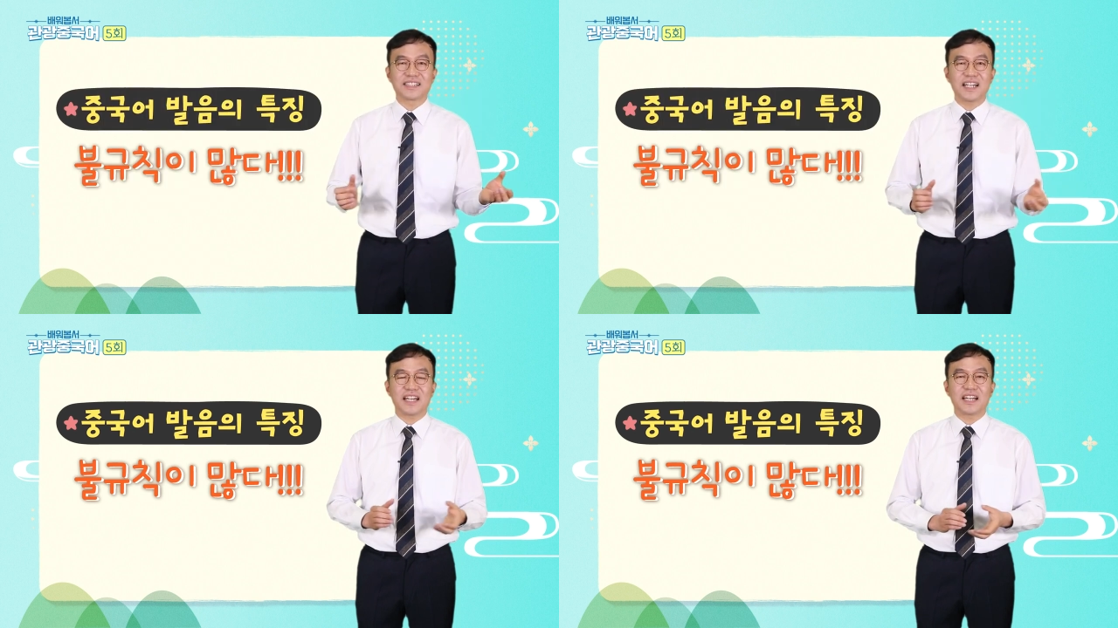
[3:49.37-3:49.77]

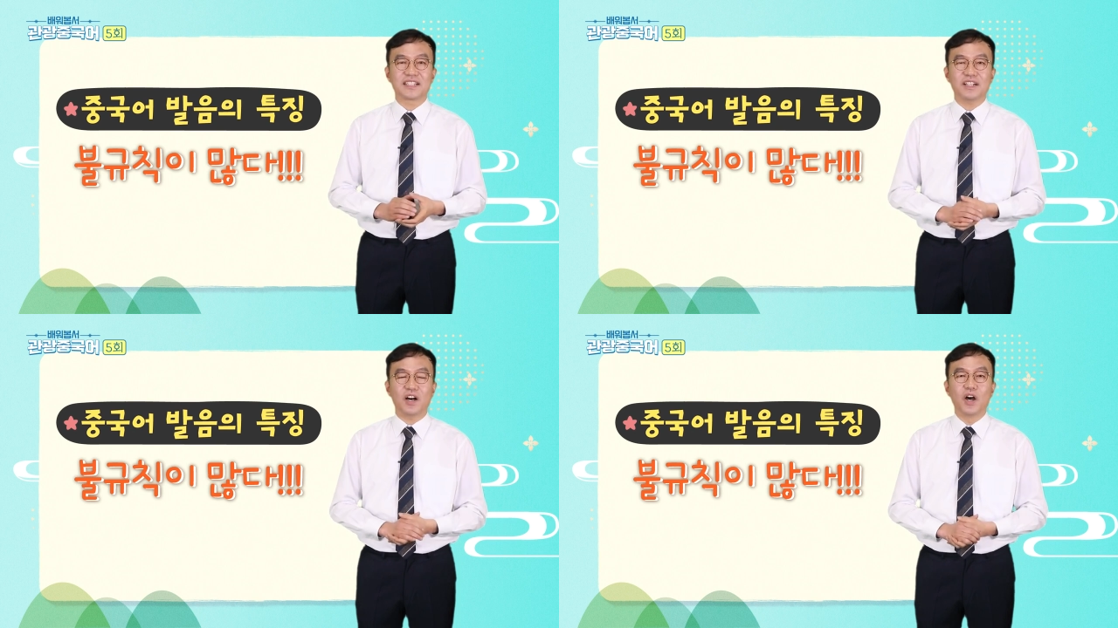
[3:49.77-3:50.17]

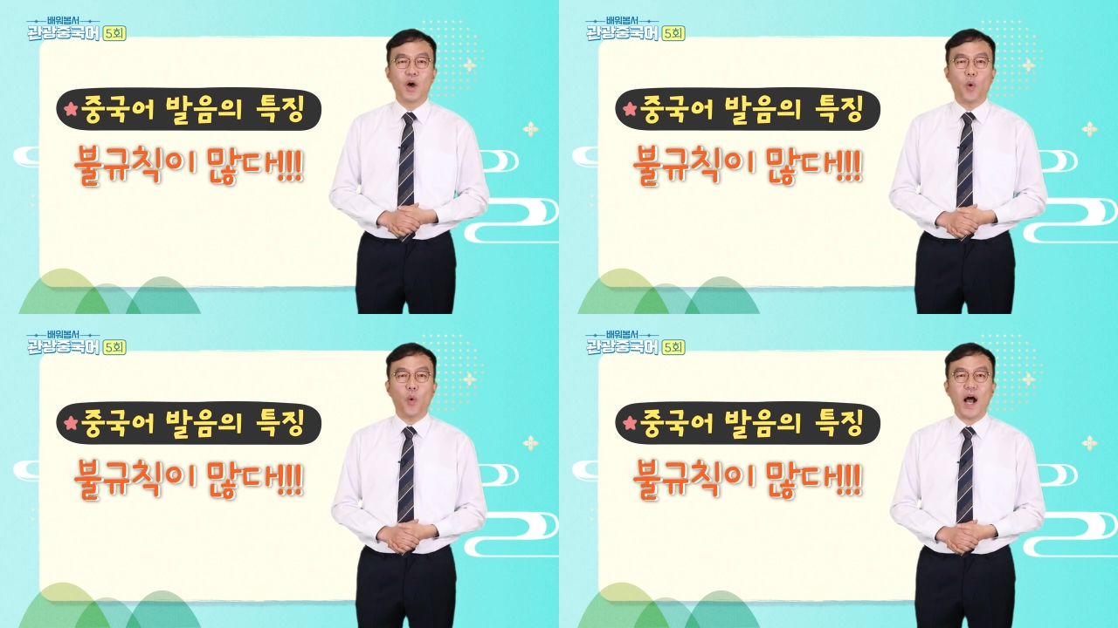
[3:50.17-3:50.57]

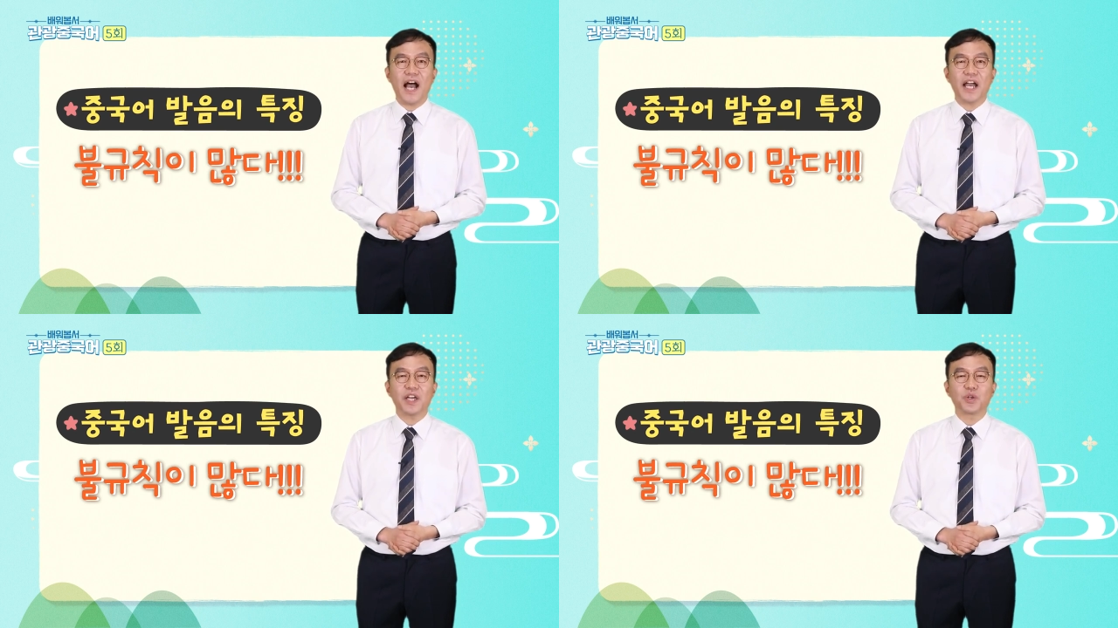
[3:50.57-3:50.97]
그래서
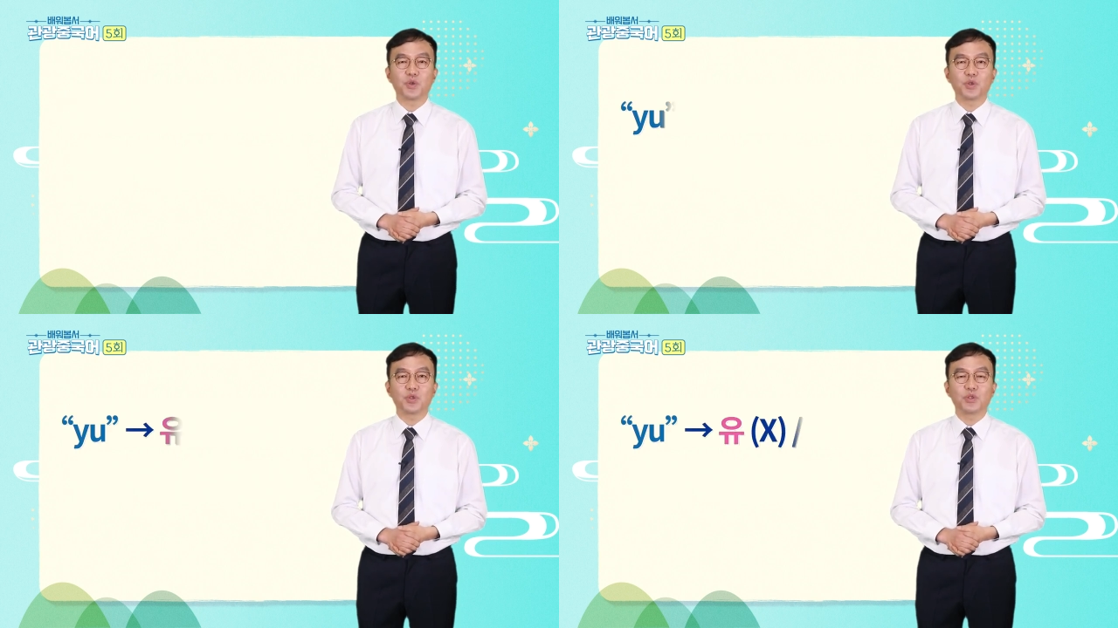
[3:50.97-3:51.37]
Y,
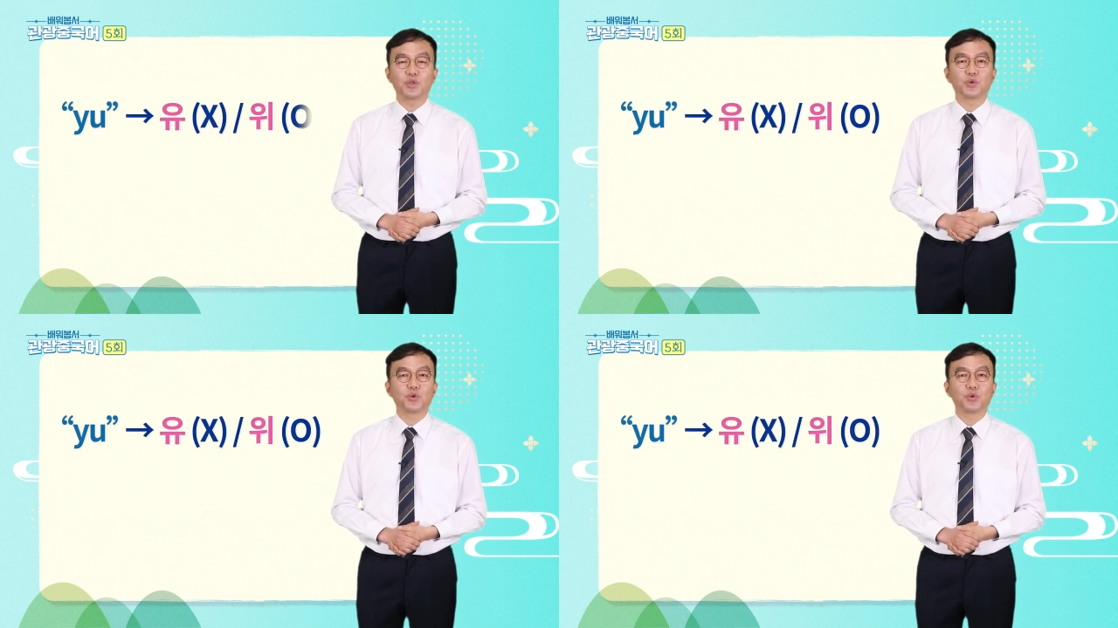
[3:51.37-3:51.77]
U는
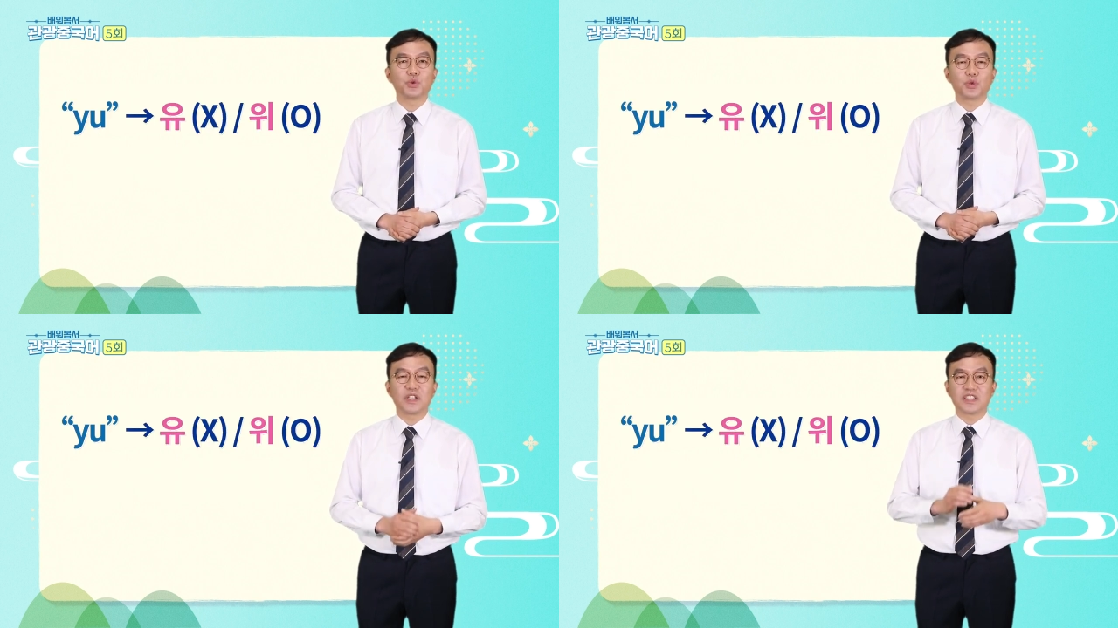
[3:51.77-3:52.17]

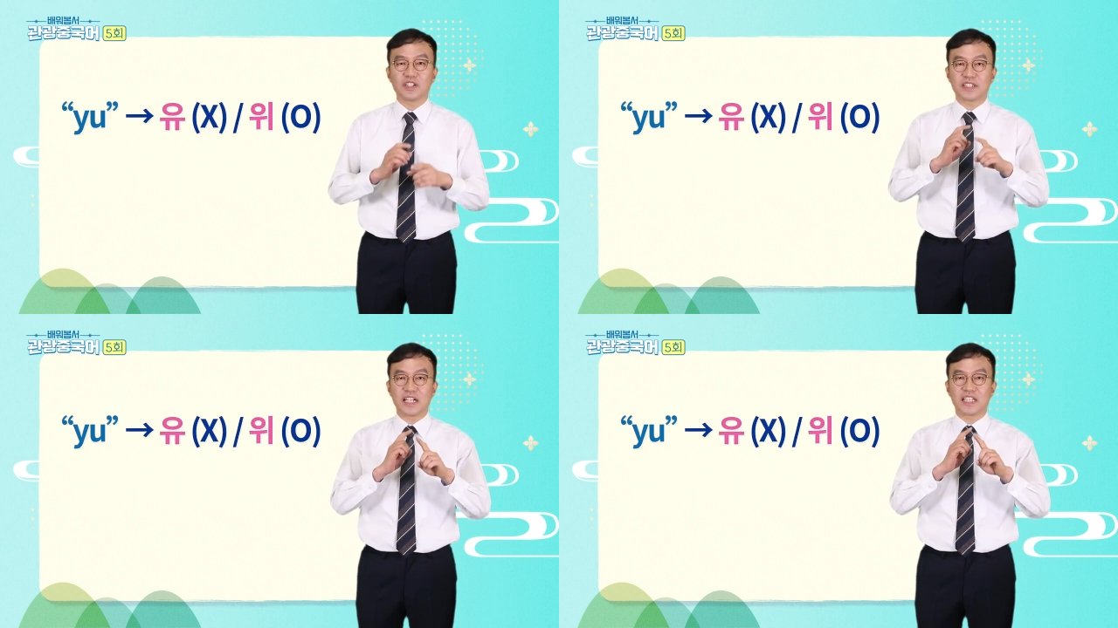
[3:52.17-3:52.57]
U로
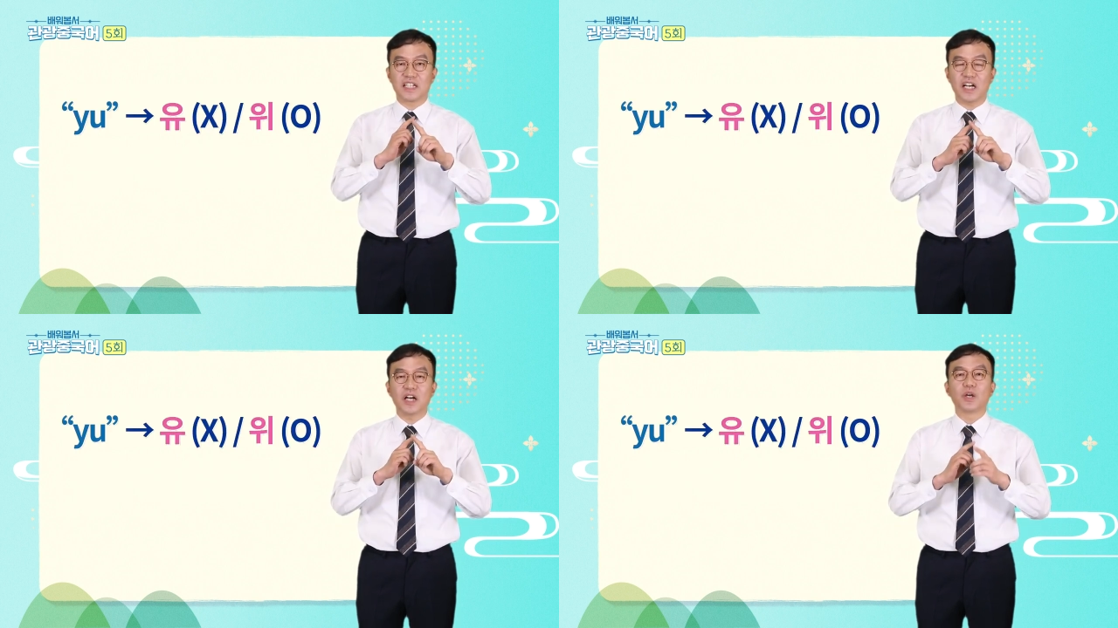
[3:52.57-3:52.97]
읽는 것이
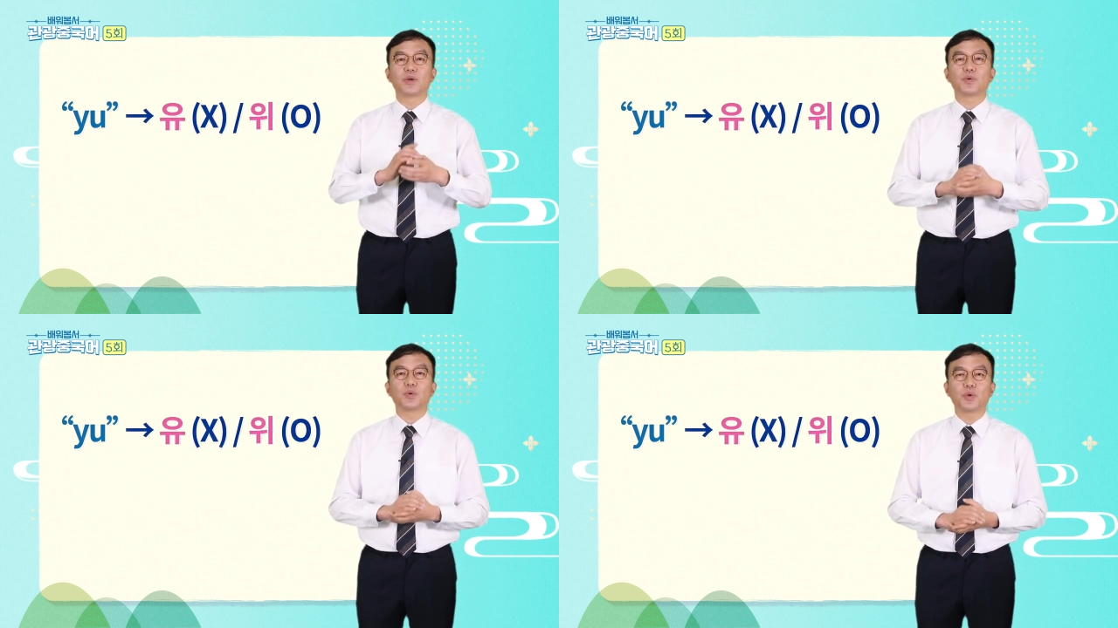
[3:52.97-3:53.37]
아니라
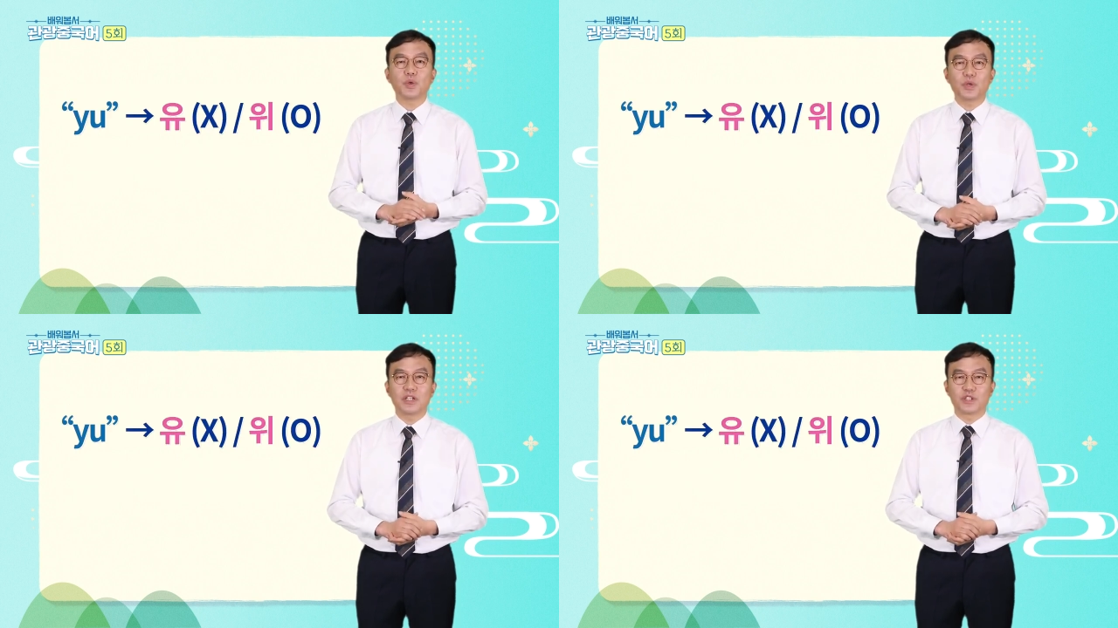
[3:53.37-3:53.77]

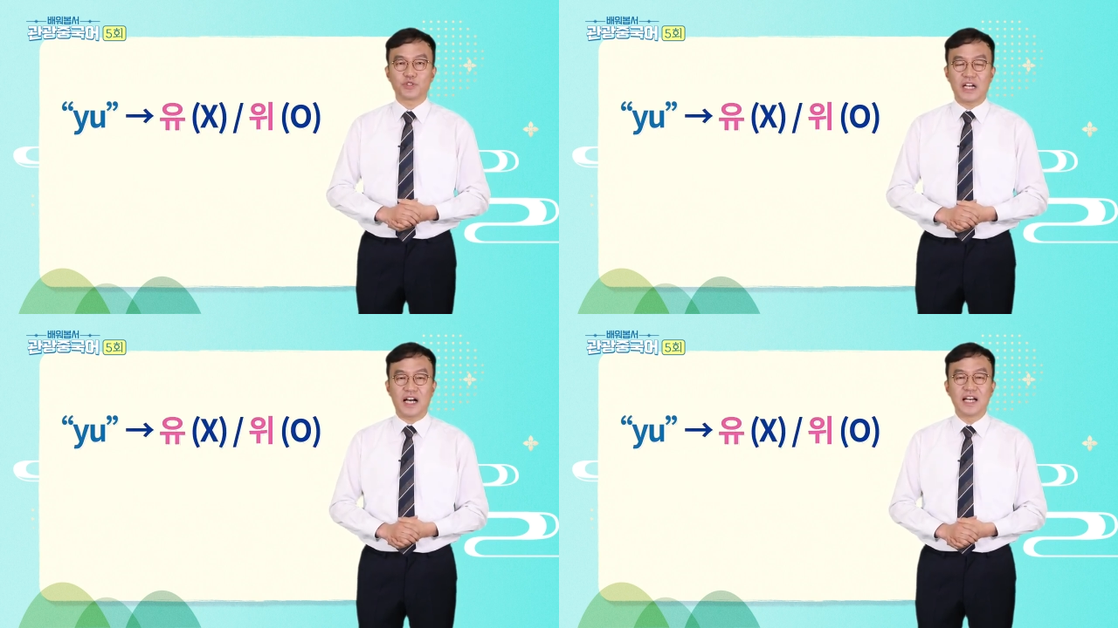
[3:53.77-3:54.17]
U로
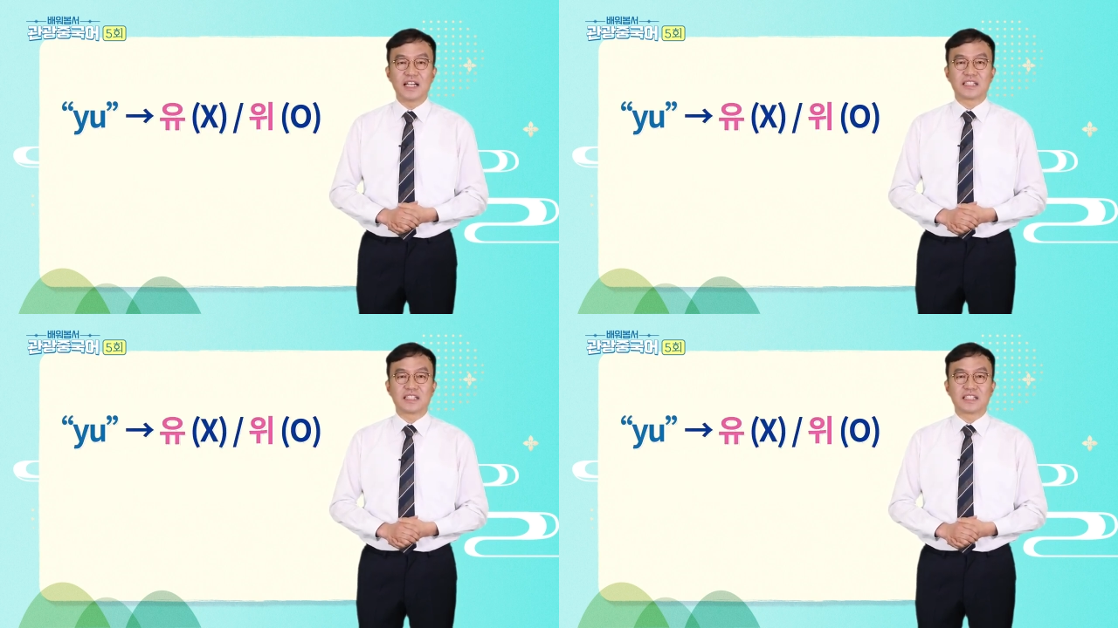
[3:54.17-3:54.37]
읽어준다.